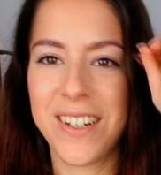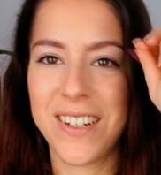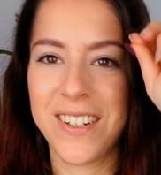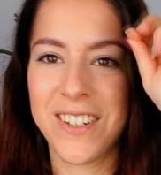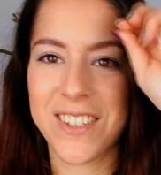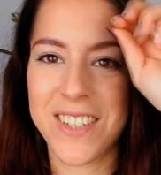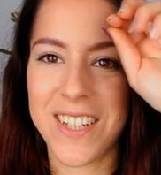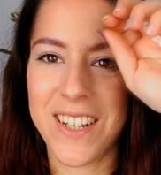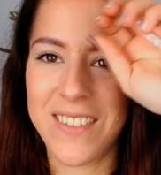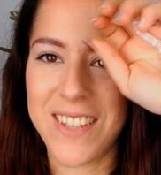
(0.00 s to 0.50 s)

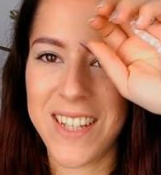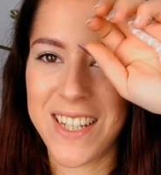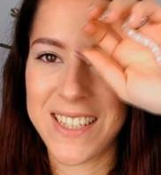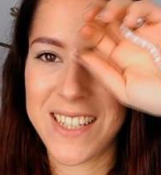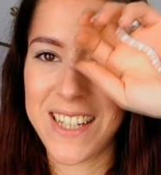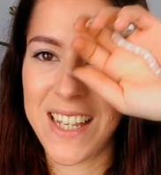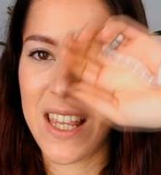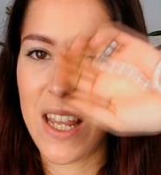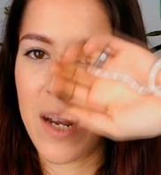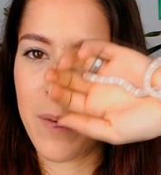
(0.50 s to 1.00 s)
no sabía
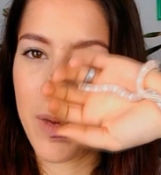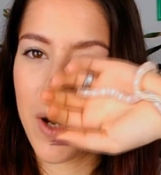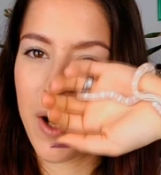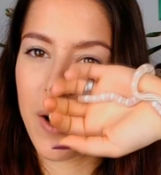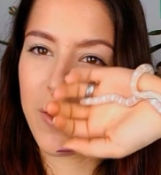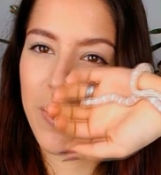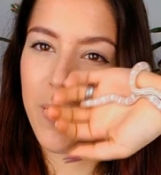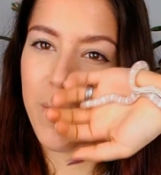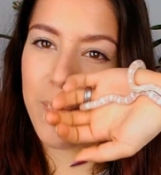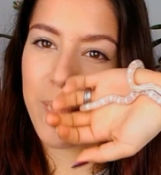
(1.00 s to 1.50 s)
si
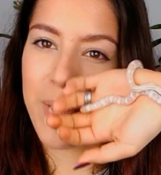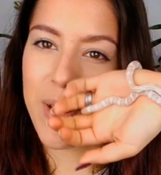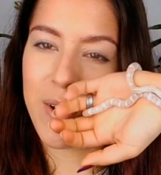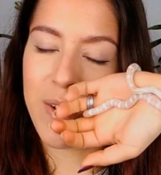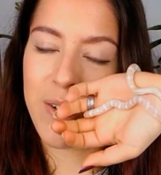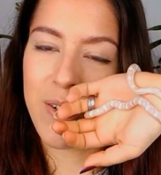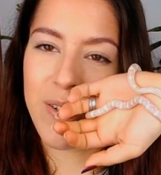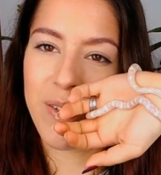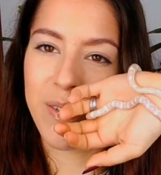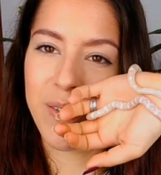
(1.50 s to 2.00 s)
quedármela o no,
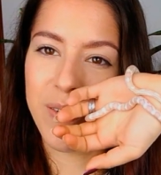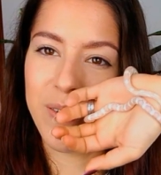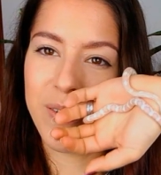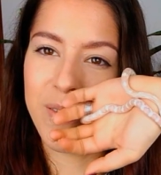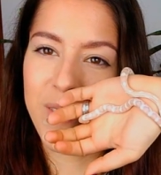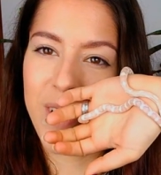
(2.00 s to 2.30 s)
pero